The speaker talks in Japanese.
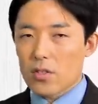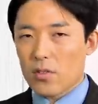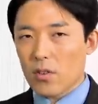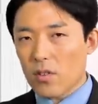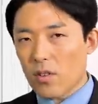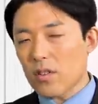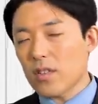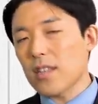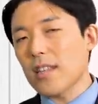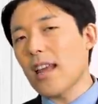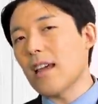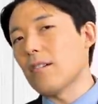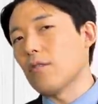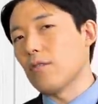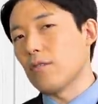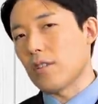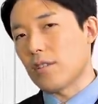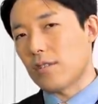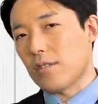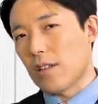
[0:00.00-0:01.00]
その2年
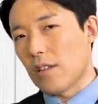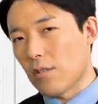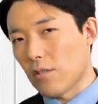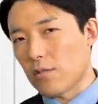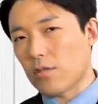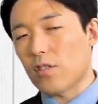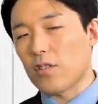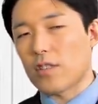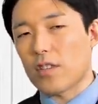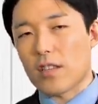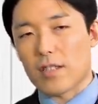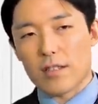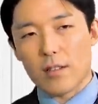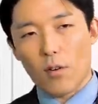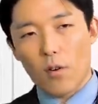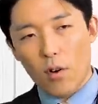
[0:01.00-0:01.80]
をですね、除いてですね、